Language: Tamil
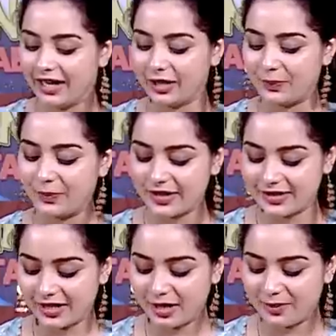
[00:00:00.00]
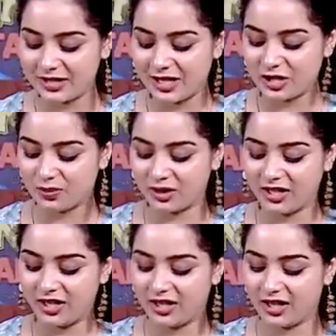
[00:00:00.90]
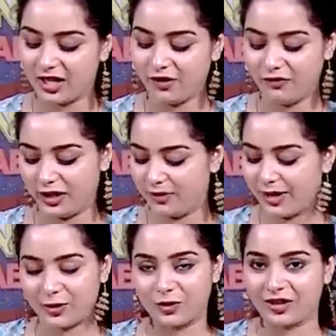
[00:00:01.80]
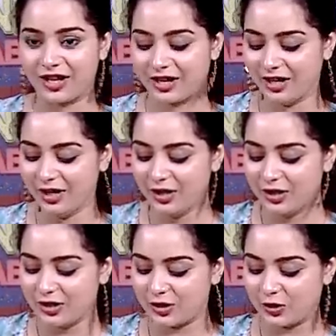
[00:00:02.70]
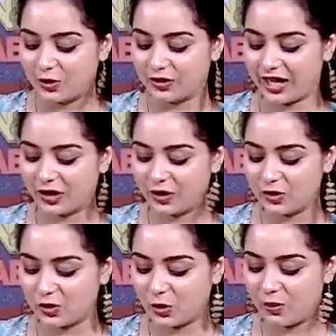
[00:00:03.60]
எனக்கு பர்சனலாக மெசேஜ் பண்ணி நல்ல ஃபீட்பேக் கொடுத்தாங்க ஸோ தேங்க்யூ ஸோ